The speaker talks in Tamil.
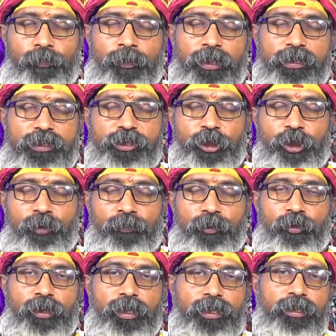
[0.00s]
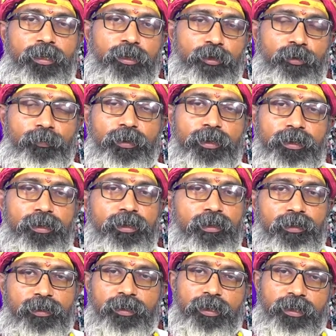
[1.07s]
மானசீகமாக உங்கள் கையில் அருகும்பில்
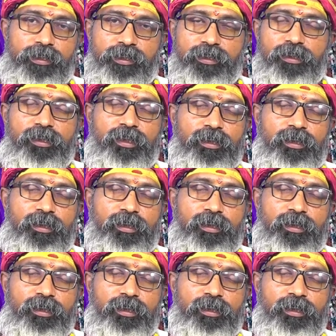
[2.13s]
இருக்கிறதா நினச்சிட்டு